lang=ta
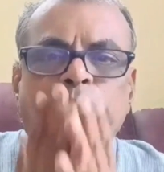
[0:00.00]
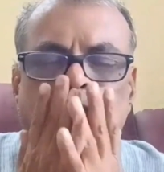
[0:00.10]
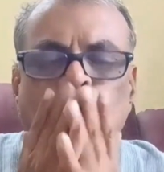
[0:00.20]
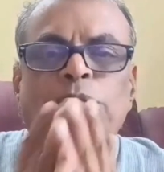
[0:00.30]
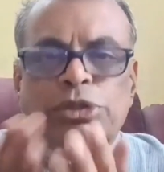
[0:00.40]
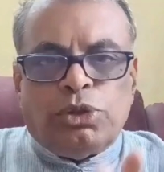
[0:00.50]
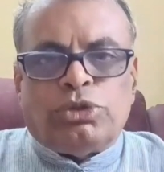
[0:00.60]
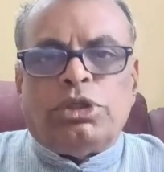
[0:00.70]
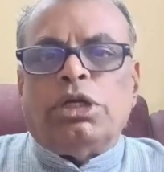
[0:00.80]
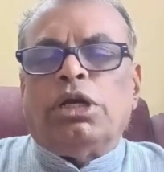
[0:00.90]
குளோபல்
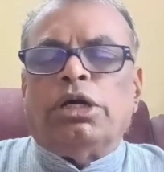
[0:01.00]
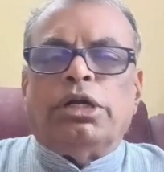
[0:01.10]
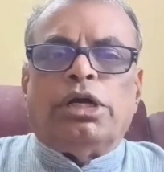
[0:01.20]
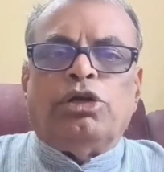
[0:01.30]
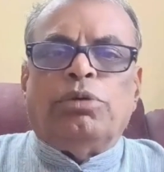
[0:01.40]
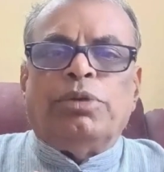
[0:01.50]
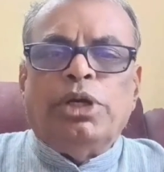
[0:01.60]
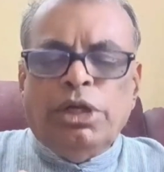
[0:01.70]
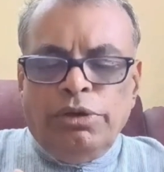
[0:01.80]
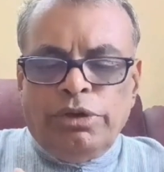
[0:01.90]
சவுத் நாடுகளாக இருக்கட்டும்
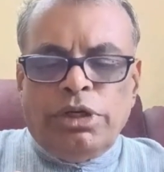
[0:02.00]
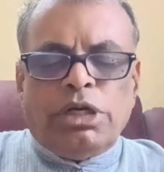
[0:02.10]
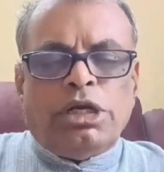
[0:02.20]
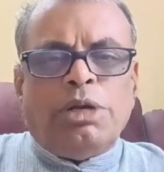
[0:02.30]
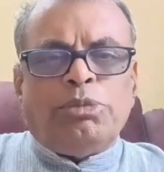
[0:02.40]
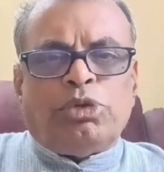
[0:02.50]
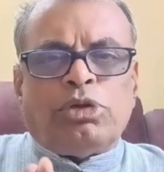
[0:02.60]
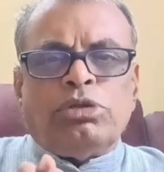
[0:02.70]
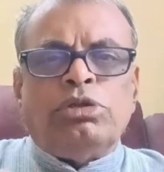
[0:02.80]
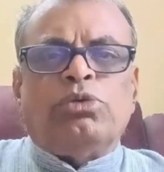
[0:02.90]
இவர்களுக்கெல்லாம்
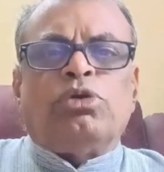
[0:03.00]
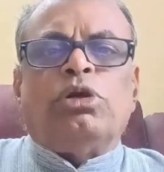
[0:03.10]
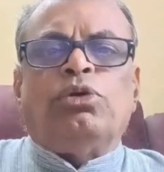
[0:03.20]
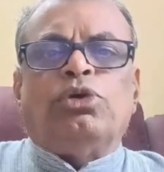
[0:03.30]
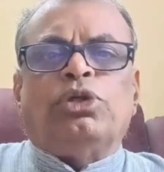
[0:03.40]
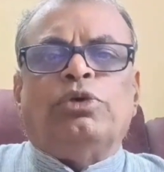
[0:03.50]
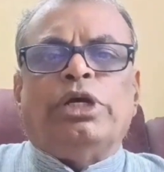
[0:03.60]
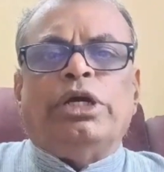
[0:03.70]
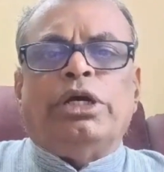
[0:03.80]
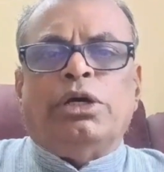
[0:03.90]
தொடர்ந்து குரல் கொடுத்து
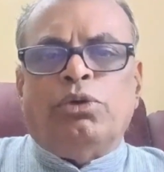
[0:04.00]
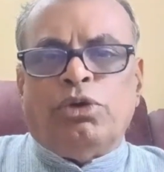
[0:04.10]
வருகிற